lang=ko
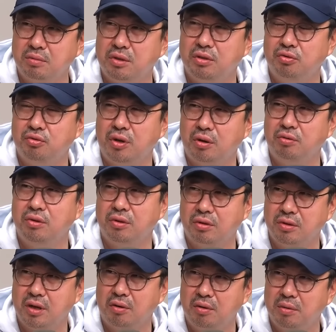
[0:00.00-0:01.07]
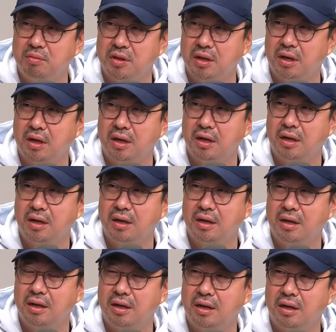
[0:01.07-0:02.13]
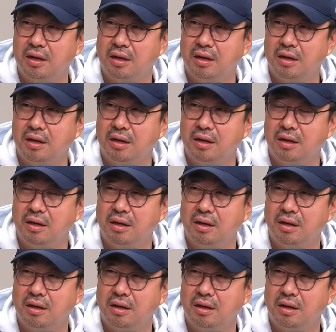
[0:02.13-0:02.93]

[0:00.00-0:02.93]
진술을 하고 있는 그런 상황입니다. 그러면 이 사람은 말대로 하면 이